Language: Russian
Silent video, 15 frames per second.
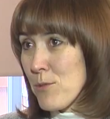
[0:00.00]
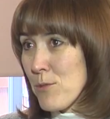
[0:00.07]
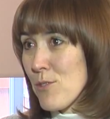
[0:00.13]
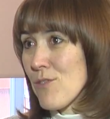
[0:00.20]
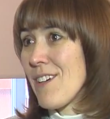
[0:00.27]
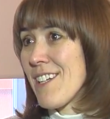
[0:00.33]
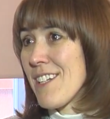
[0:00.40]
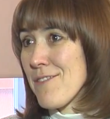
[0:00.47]

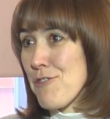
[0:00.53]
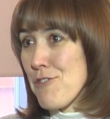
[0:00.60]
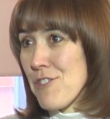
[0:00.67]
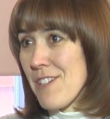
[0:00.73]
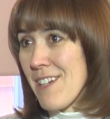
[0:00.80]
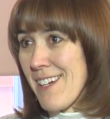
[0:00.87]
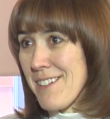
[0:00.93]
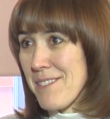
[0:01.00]
Буквально
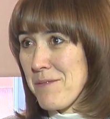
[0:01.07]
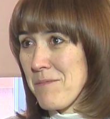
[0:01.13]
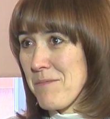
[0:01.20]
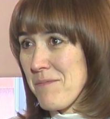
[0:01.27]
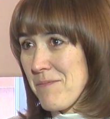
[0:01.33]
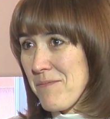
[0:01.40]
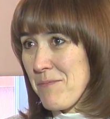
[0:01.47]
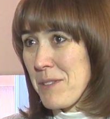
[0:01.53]
вчера,
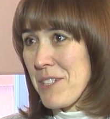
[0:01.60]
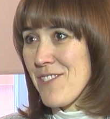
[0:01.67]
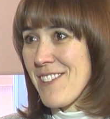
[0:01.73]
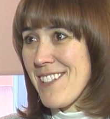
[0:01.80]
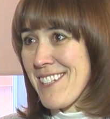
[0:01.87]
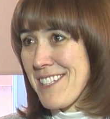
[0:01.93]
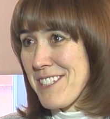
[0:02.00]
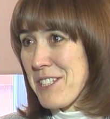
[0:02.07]
в
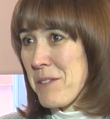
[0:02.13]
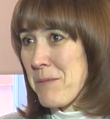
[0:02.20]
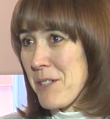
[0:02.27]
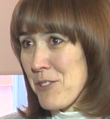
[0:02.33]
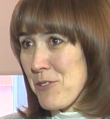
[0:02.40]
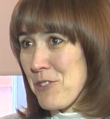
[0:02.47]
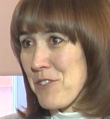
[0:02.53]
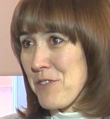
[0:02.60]
преддверии этих
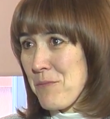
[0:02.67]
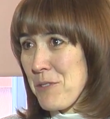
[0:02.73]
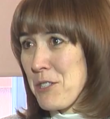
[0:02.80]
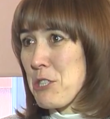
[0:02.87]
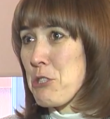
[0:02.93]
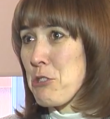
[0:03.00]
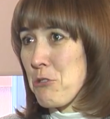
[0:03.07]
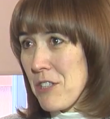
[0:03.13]
морозов, мы
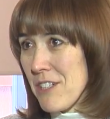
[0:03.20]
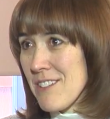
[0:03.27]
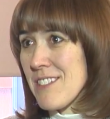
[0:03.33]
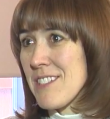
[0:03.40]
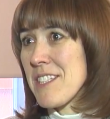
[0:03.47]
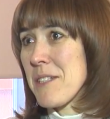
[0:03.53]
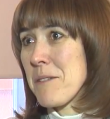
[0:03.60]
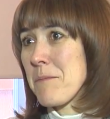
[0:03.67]
еще раз
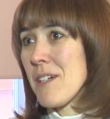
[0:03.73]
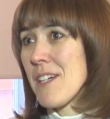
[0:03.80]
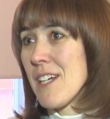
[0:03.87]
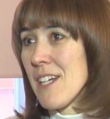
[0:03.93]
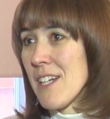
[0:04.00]
всем,